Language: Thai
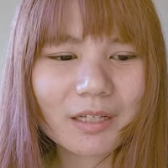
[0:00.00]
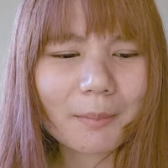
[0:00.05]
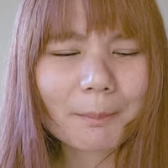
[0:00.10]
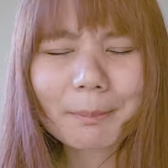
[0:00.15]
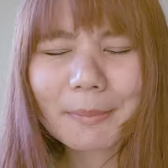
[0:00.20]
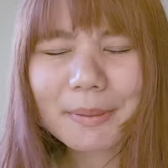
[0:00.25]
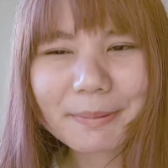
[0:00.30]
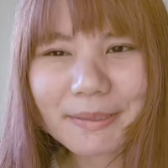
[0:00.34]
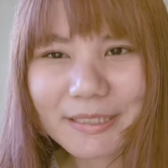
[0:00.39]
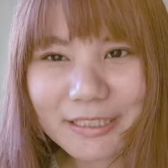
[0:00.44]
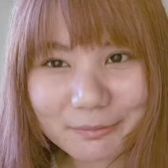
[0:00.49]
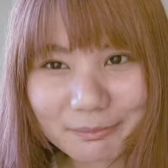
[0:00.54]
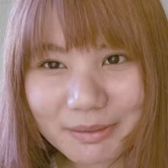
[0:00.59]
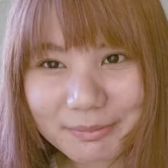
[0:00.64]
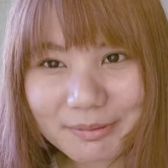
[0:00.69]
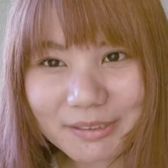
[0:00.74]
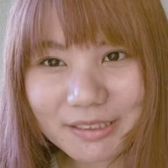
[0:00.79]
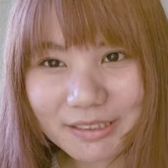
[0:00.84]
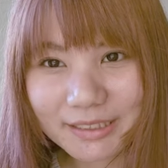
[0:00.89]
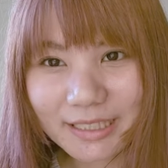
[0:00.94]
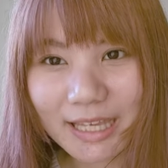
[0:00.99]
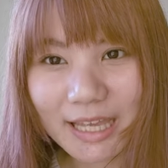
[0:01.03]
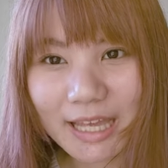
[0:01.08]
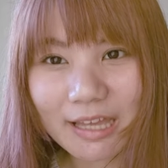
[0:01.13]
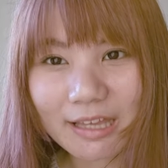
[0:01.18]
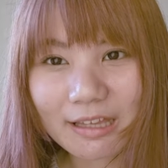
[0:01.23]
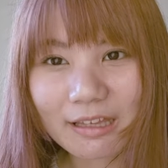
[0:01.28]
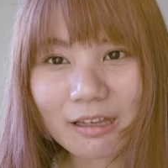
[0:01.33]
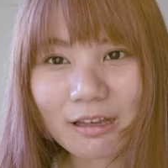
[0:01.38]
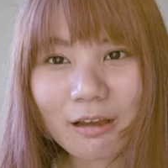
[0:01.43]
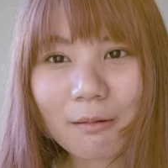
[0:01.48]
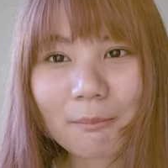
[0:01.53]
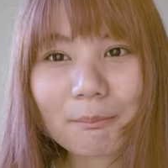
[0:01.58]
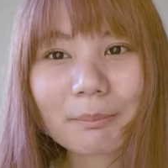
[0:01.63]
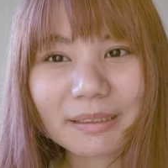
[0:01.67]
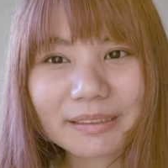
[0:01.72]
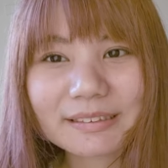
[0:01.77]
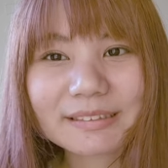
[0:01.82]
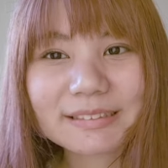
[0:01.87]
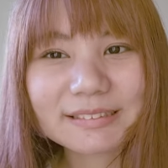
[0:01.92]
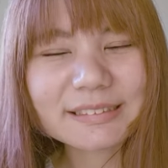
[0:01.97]
ไม่ผิดแกมั
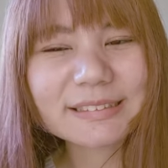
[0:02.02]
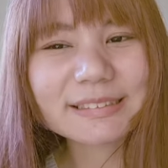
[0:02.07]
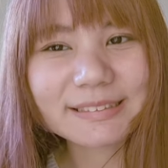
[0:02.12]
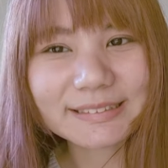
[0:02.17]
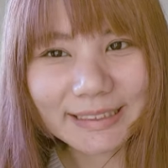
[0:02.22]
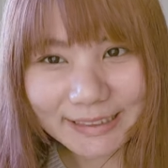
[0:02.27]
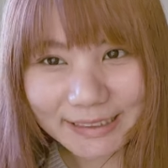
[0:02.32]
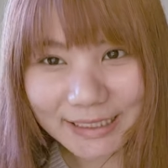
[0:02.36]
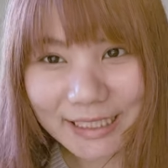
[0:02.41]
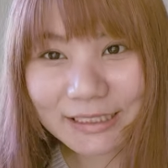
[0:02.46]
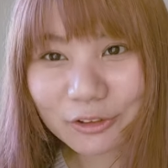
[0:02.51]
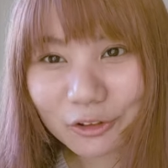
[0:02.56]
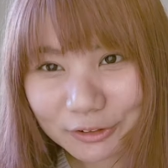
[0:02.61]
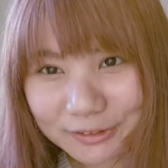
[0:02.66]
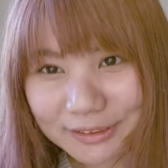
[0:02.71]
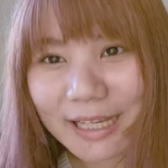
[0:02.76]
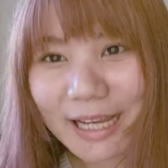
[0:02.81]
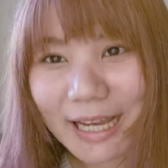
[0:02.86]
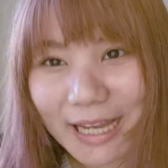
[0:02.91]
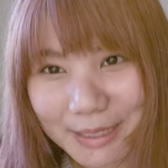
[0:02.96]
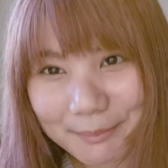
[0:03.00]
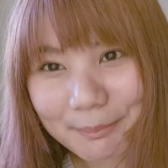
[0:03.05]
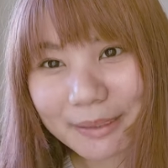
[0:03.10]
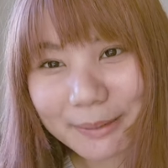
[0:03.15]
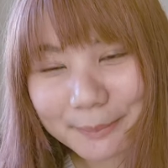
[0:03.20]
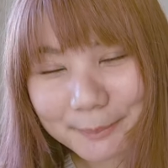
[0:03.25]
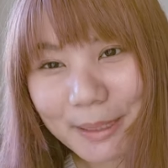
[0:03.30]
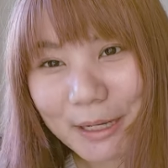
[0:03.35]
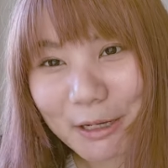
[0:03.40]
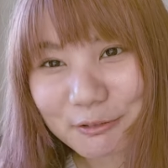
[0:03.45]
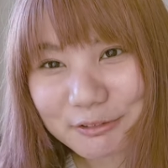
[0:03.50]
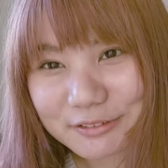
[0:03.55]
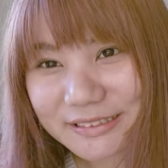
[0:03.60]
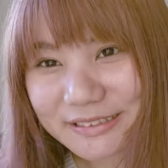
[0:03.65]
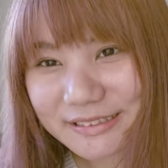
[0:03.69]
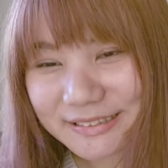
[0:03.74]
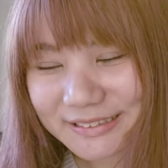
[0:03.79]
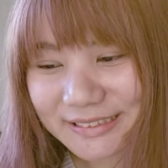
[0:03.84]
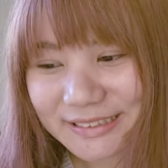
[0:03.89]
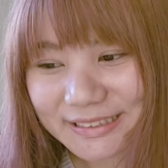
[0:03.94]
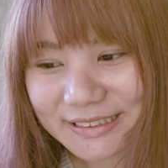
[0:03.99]
นคือเสียงรถไถมันเผาจ
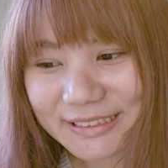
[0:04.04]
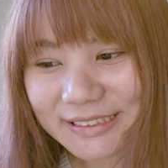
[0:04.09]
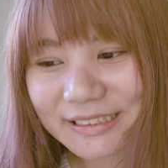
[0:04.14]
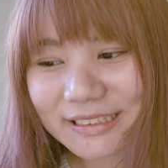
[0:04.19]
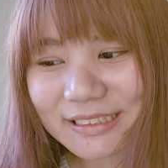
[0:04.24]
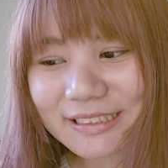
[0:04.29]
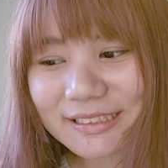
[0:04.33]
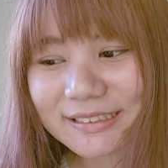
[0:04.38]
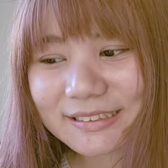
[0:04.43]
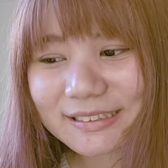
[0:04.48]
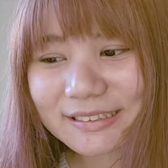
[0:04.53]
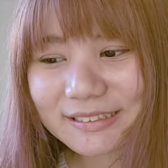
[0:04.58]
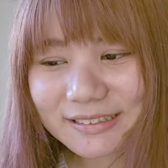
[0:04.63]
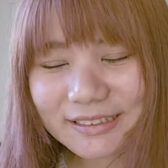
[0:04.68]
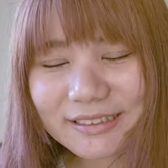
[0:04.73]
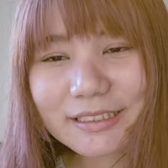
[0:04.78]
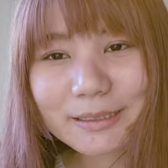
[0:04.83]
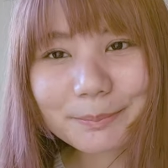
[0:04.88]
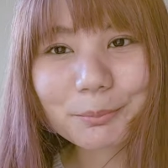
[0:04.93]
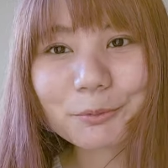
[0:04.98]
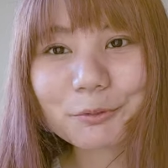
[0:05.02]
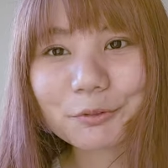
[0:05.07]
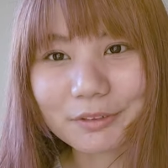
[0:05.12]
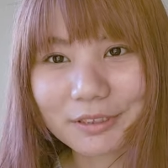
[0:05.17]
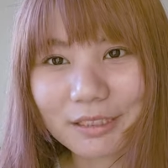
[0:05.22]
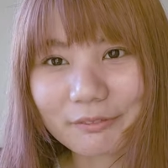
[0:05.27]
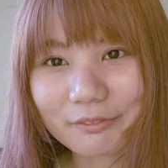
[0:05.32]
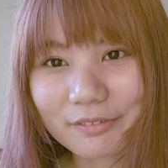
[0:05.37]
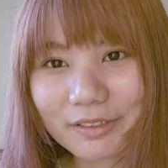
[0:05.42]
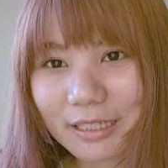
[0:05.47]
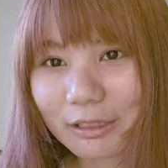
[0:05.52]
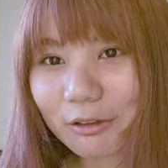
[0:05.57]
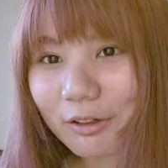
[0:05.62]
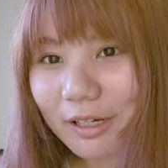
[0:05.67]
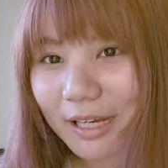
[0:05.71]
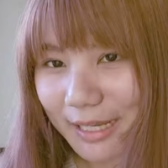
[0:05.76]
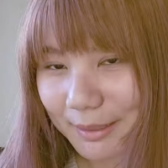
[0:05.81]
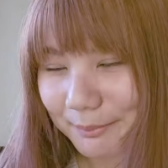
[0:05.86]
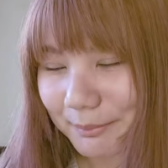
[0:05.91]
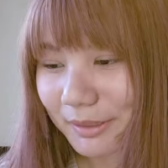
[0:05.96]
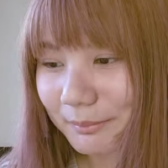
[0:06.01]
ริงๆคือที่ญี่ปุ่นเวลาเขาไถ
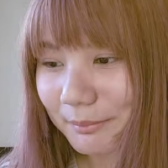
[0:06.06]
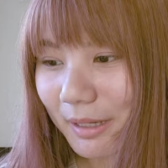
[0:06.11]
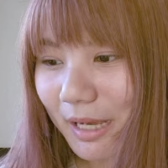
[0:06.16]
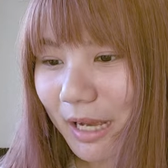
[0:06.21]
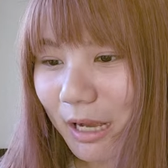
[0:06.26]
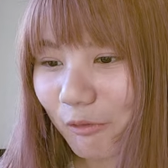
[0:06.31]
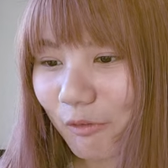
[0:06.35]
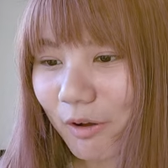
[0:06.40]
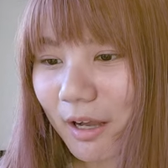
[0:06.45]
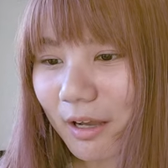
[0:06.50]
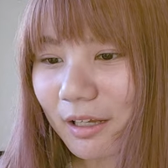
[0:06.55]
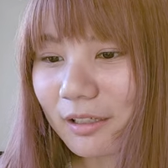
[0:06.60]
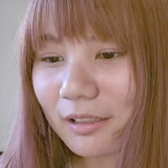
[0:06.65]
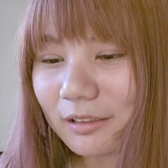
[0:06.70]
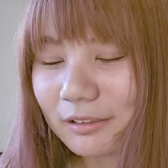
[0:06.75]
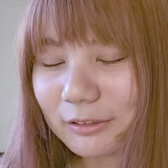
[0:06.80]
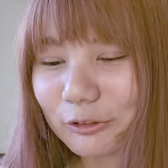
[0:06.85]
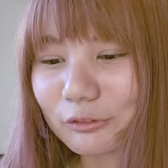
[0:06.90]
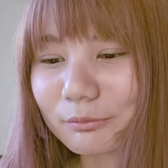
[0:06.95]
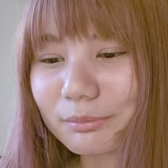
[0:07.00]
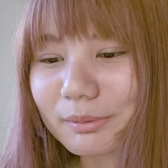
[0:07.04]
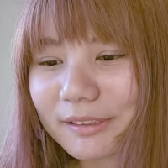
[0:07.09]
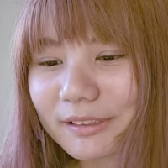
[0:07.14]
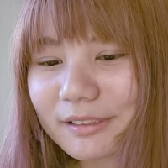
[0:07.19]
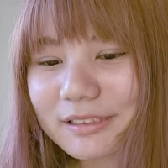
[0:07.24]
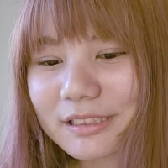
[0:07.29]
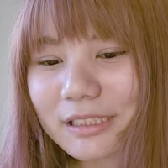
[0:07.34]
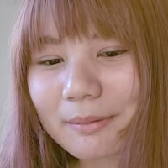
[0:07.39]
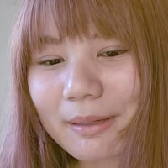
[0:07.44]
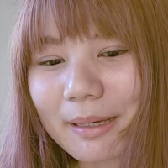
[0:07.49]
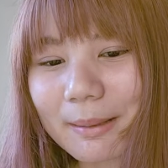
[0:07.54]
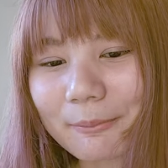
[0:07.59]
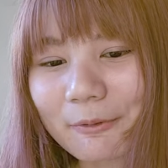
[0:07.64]
มันเผารถมันก็จะแบบ